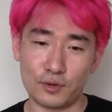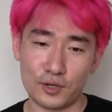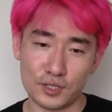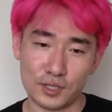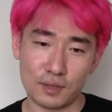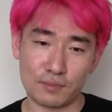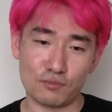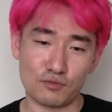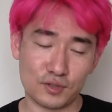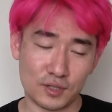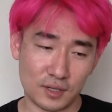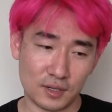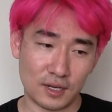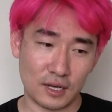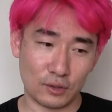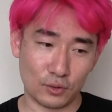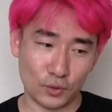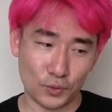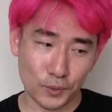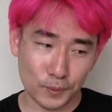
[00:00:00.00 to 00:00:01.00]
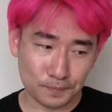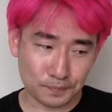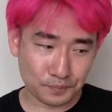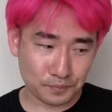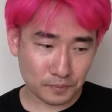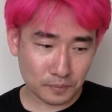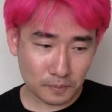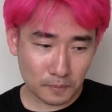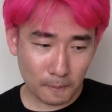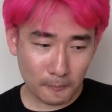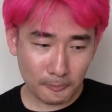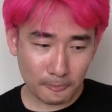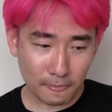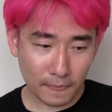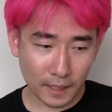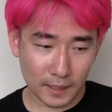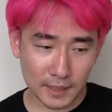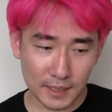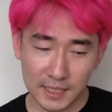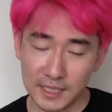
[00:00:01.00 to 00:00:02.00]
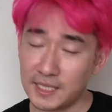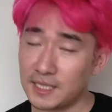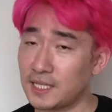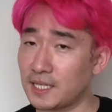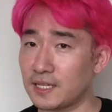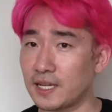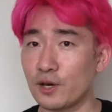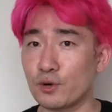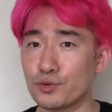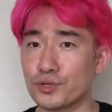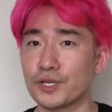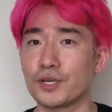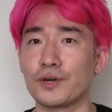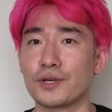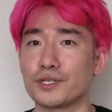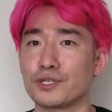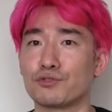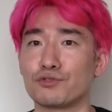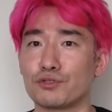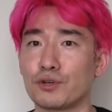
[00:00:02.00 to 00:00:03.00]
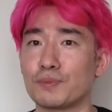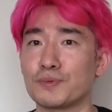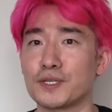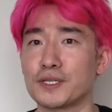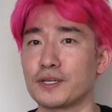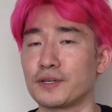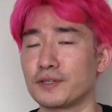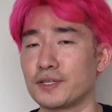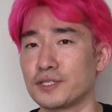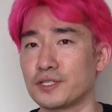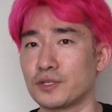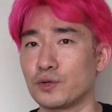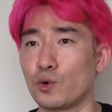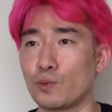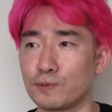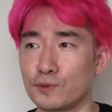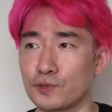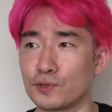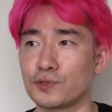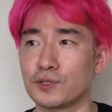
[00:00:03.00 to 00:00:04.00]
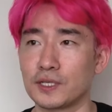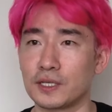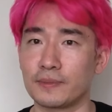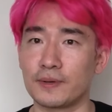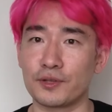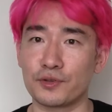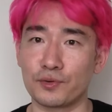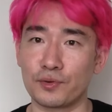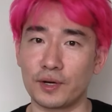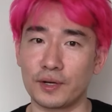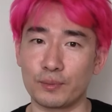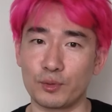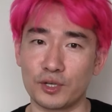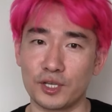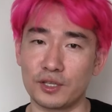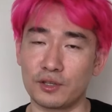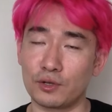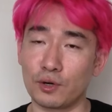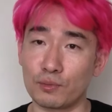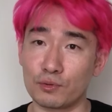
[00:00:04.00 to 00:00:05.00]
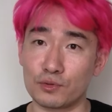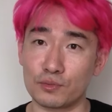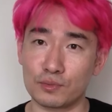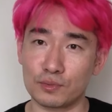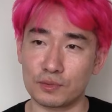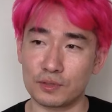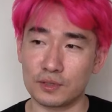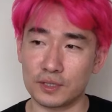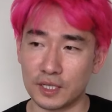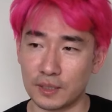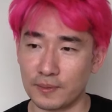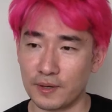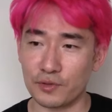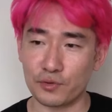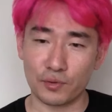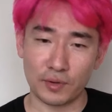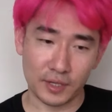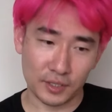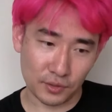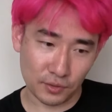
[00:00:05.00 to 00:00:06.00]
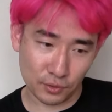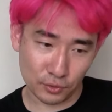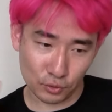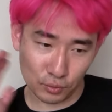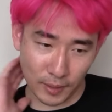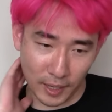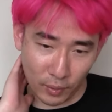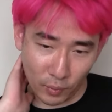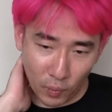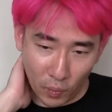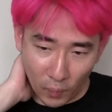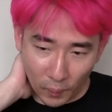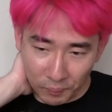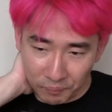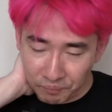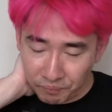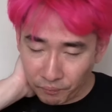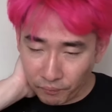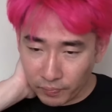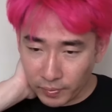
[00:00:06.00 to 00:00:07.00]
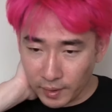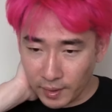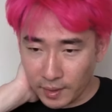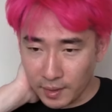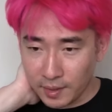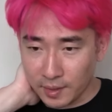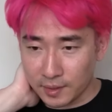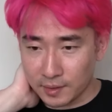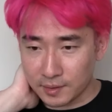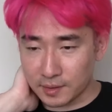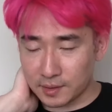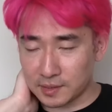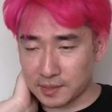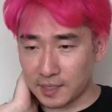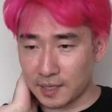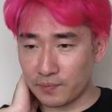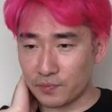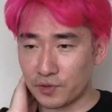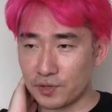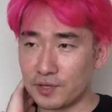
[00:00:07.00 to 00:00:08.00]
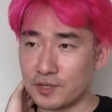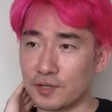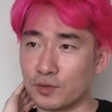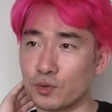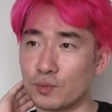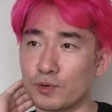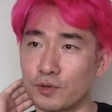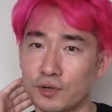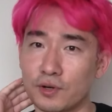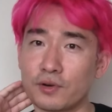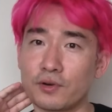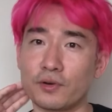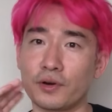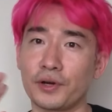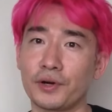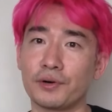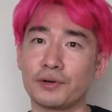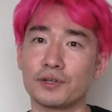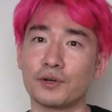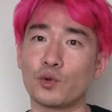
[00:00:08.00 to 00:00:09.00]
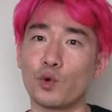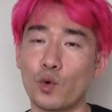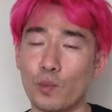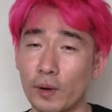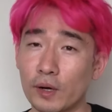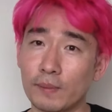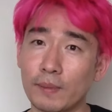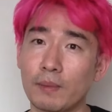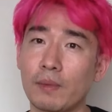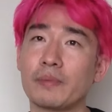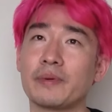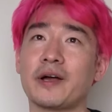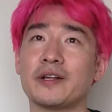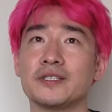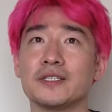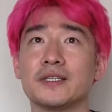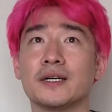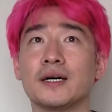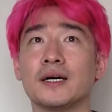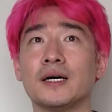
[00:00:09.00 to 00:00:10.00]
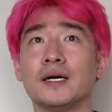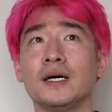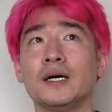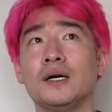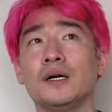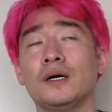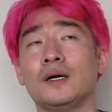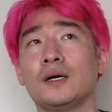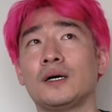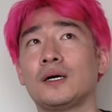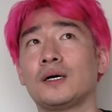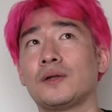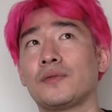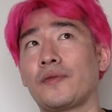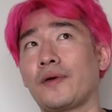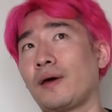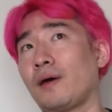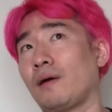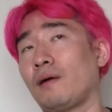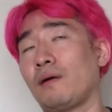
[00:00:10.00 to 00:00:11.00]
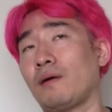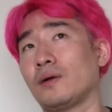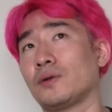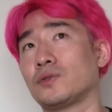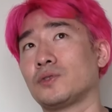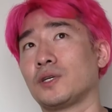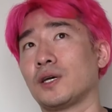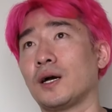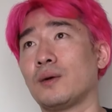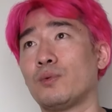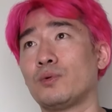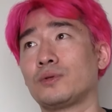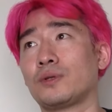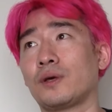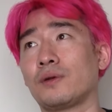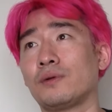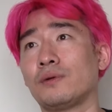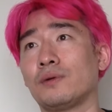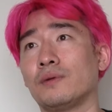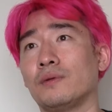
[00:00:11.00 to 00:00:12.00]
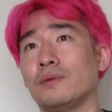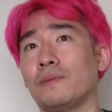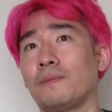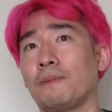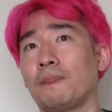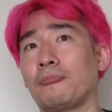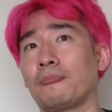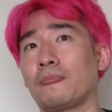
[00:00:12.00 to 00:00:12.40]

뭐 이제 문제나 이또 기세 사용층이 굉장히 두껍잖아요 사실은 오픈소스 기반으로 한뭐 기터브를 기반으로 한 그런 것도 많고 그 사람들은 이제 또 뭐 그럴 거예요 그건 올바른 방법이 아니다 근데 제가 볼 때는